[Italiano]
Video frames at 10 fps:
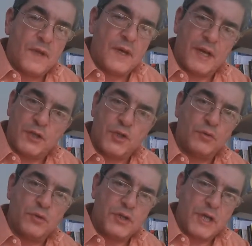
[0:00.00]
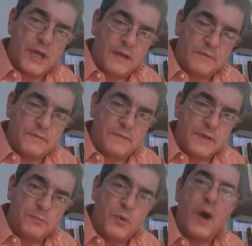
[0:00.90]
raggiunge
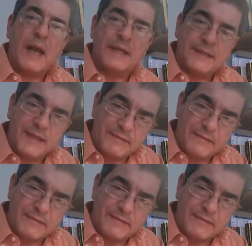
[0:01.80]
i più alti